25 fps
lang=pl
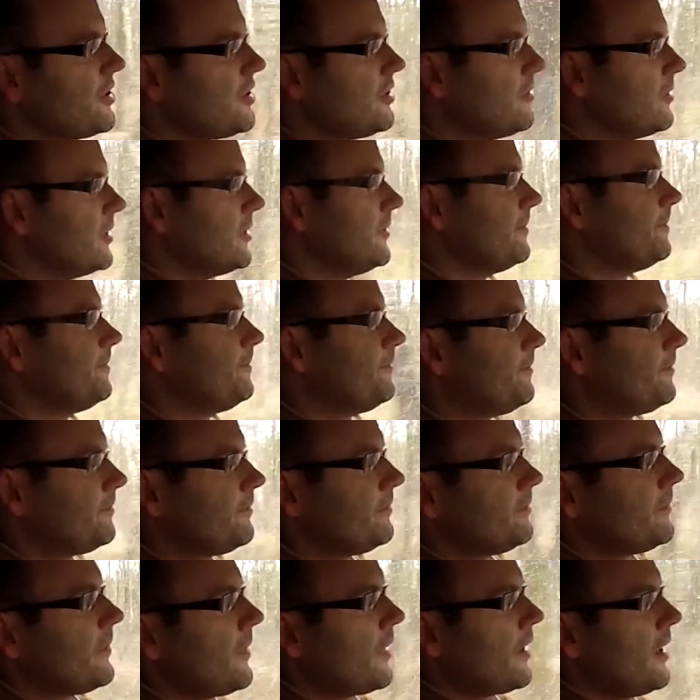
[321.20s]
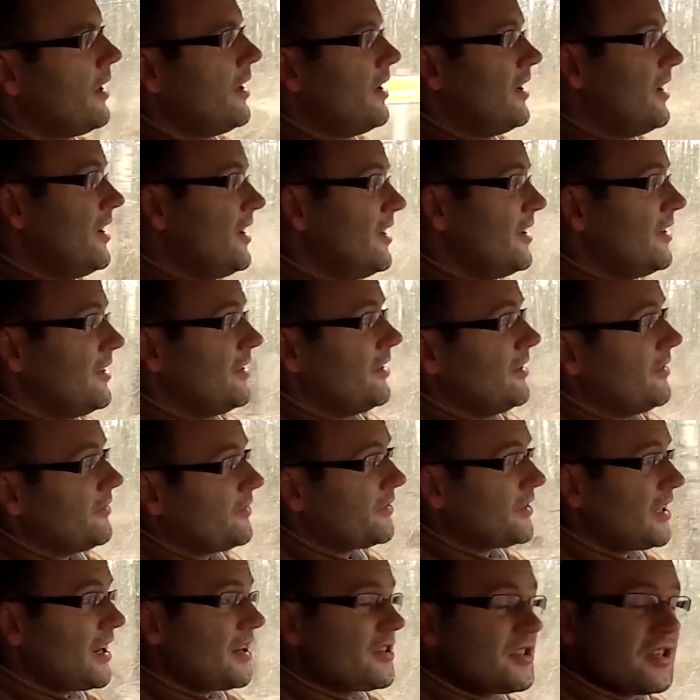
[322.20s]
siły.
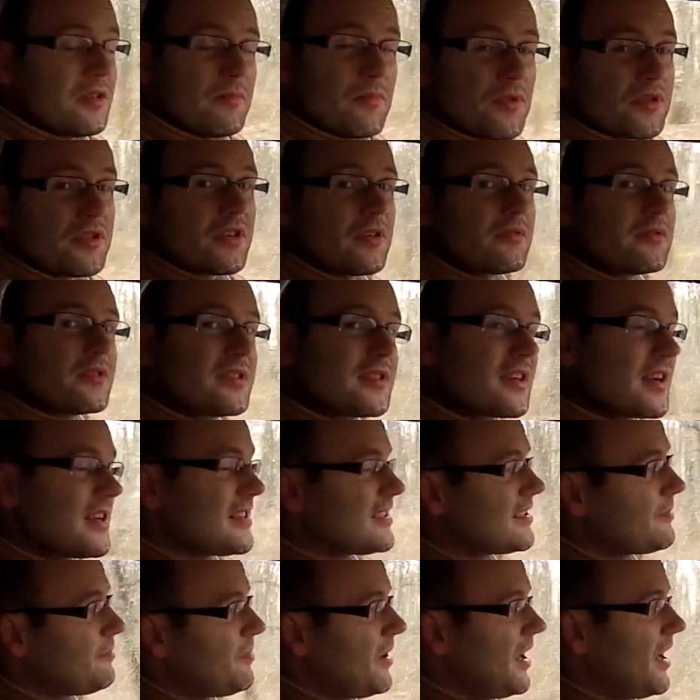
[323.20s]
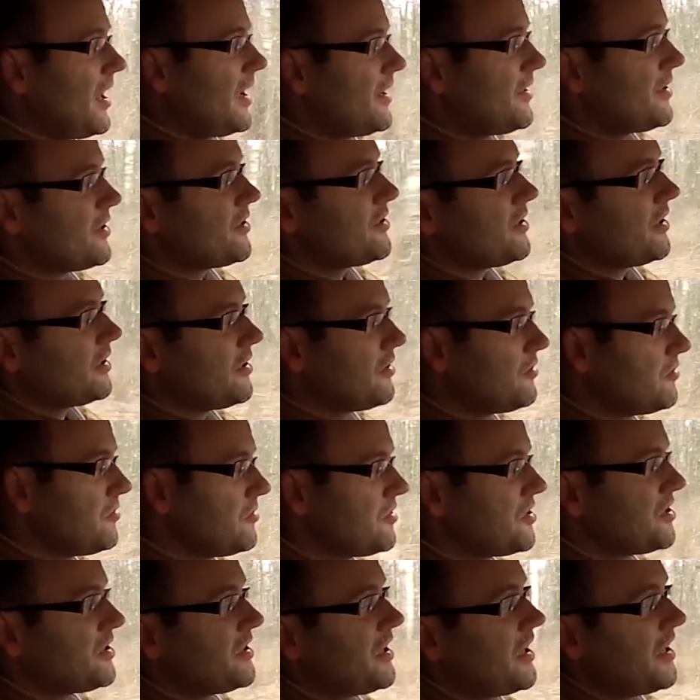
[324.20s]
W trasie można uzyskać spalanie rzędu
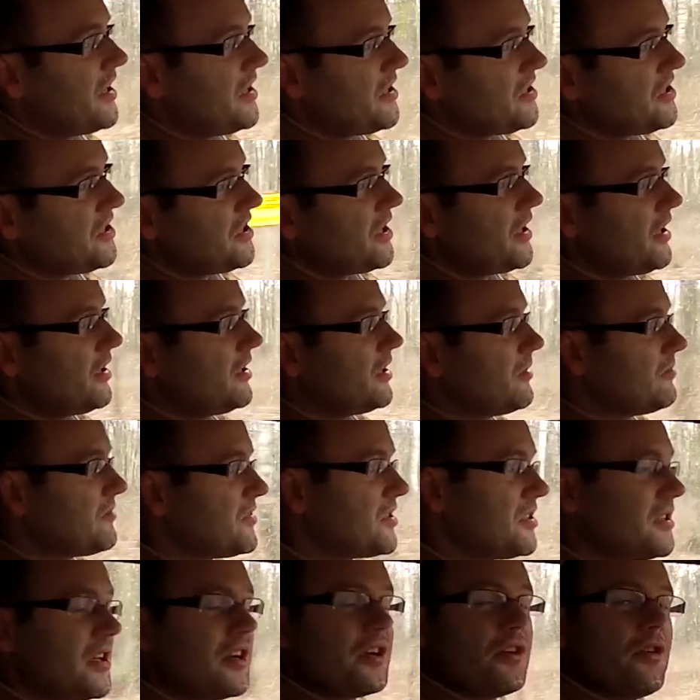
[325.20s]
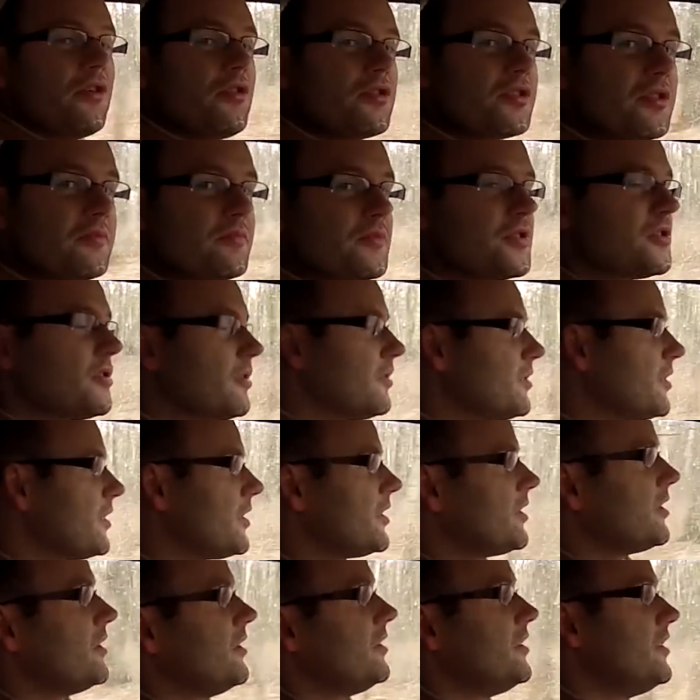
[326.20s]

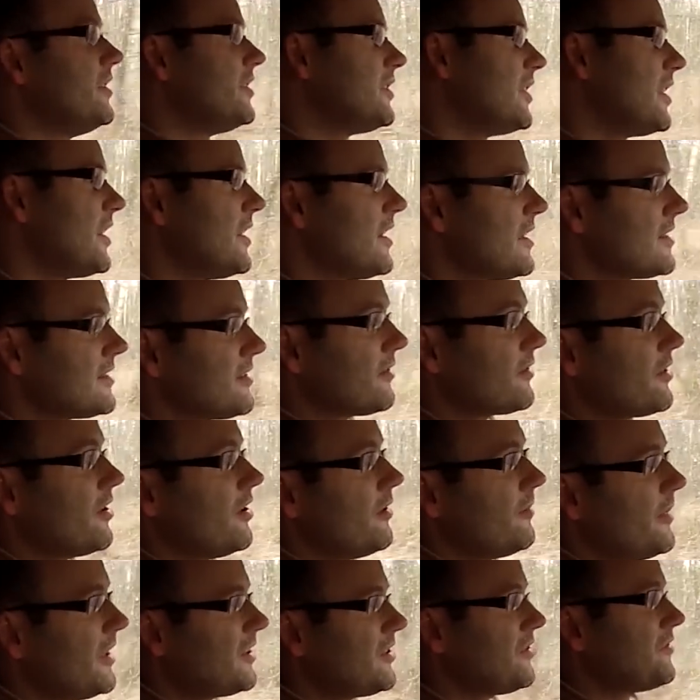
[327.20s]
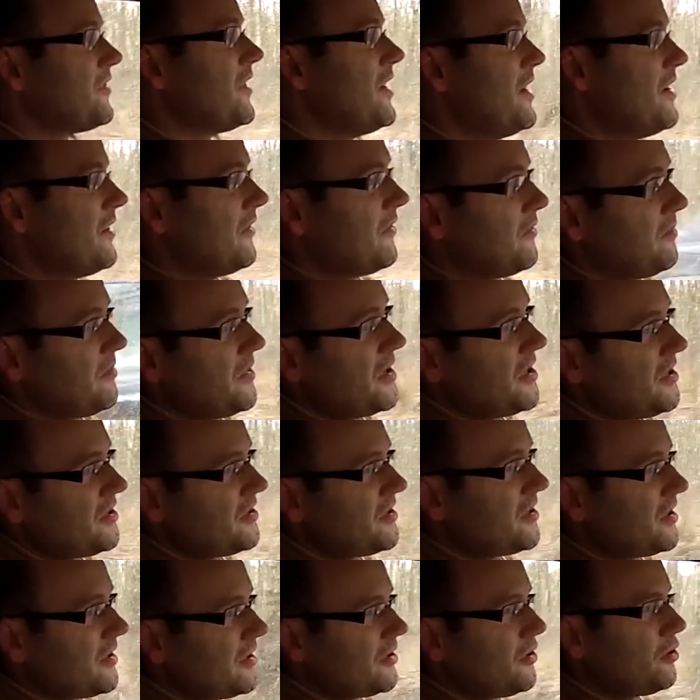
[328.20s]
4,7-4,8 litra na 100 km. W
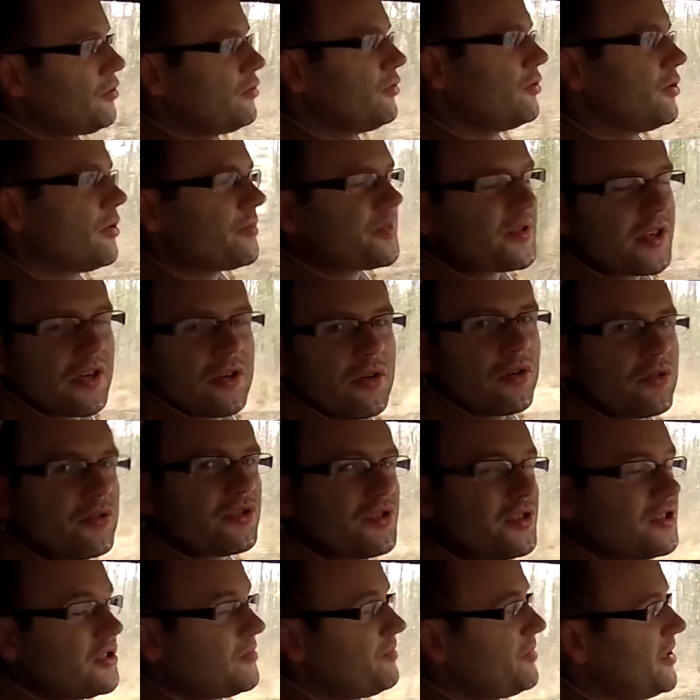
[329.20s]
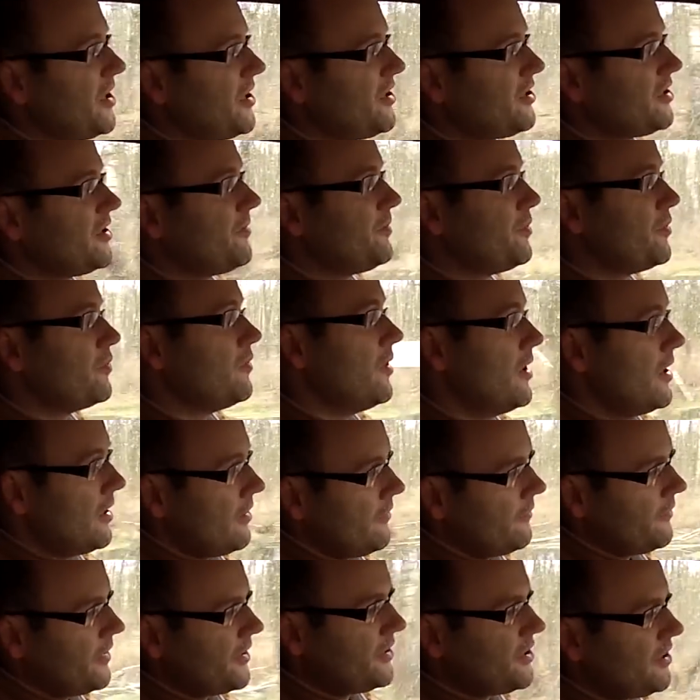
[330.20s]
mieście trudno przekroczyć 5,5.
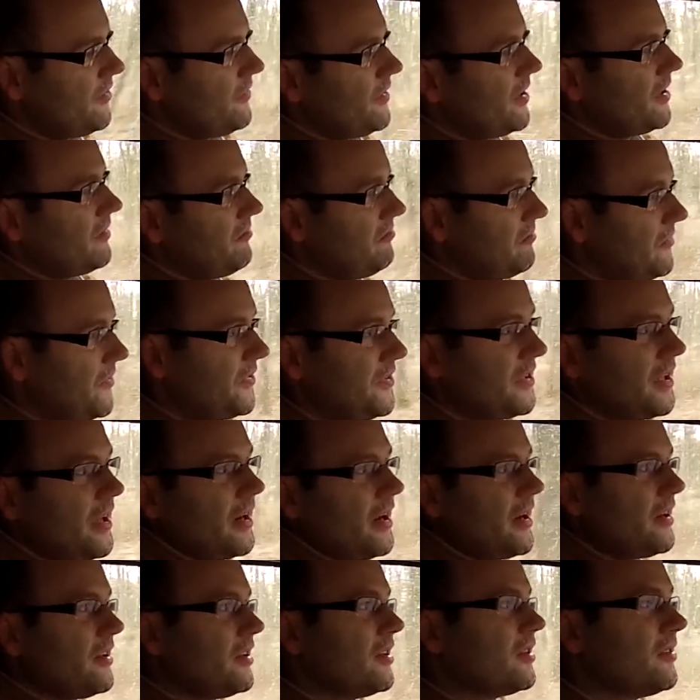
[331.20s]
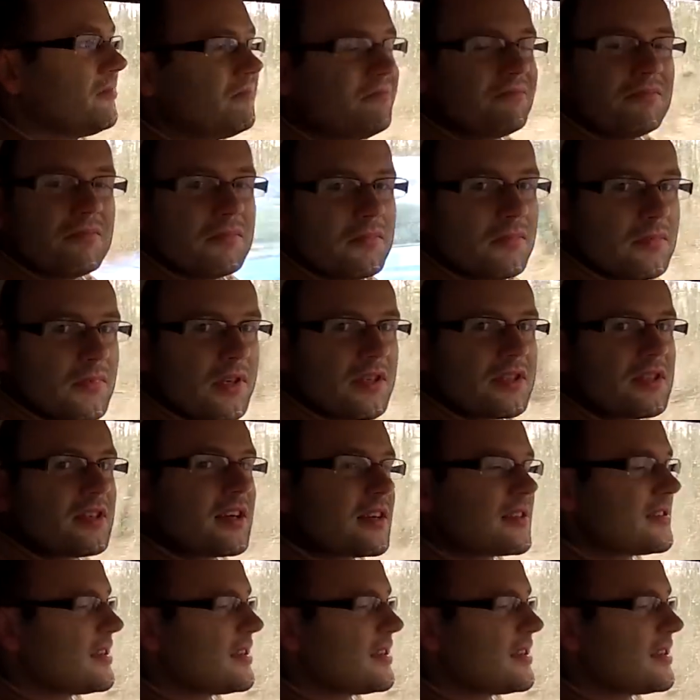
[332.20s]
Właściwie w terenie jest tak